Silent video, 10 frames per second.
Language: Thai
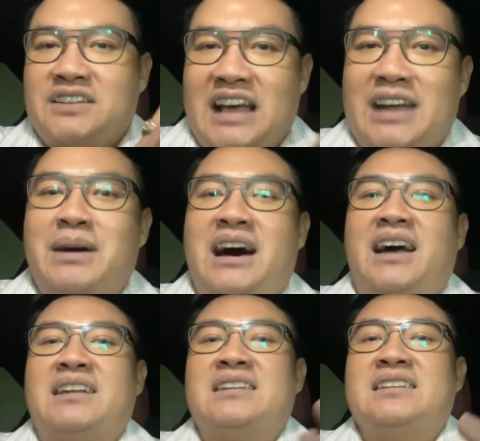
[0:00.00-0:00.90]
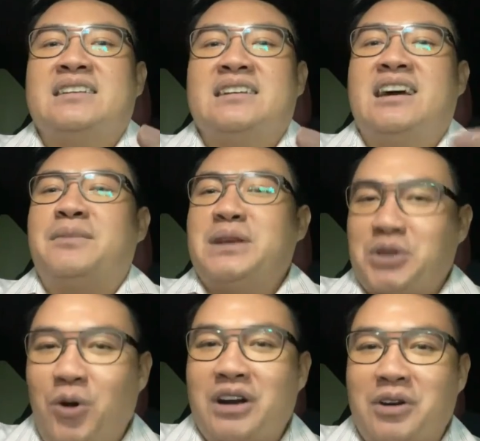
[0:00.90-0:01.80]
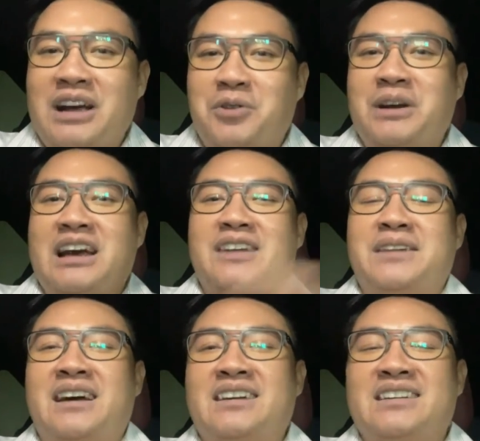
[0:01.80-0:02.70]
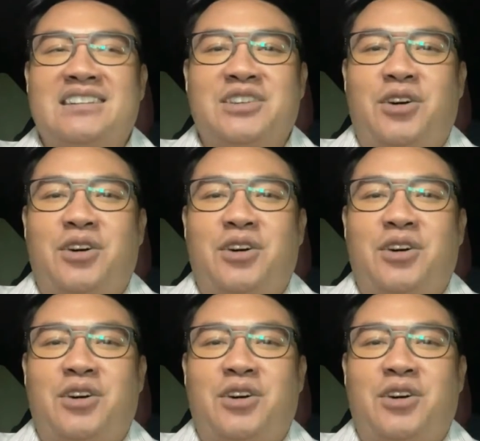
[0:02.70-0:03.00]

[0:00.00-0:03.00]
สี่แสนบาทพี่โต้งเราเคยคุยกันใช่ไหม